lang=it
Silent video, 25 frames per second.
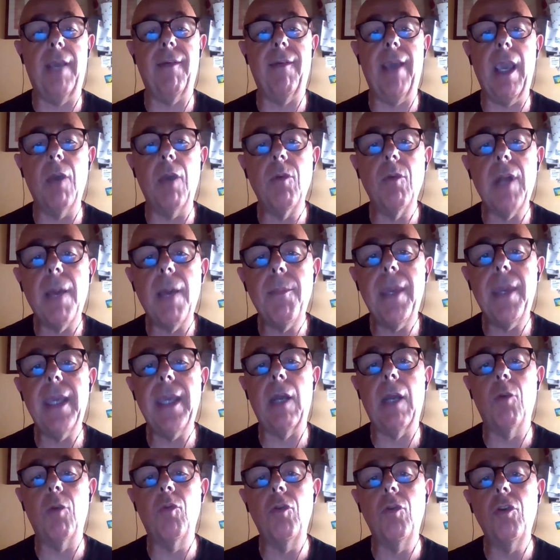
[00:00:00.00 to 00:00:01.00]
è una mera
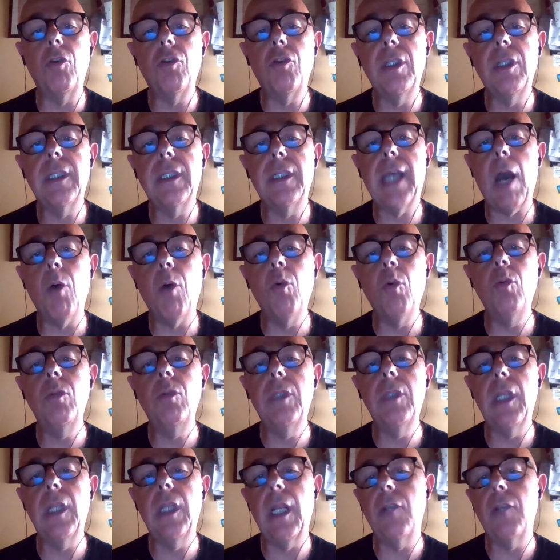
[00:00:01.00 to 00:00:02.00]
curiosità
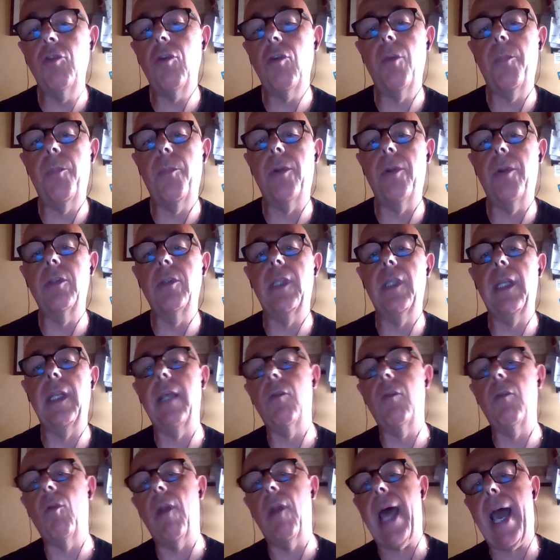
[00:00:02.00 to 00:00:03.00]
utile solo per ottenere un
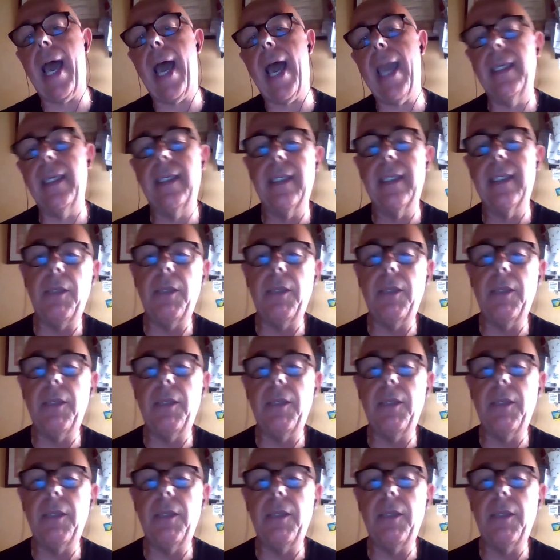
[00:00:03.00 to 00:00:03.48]
like in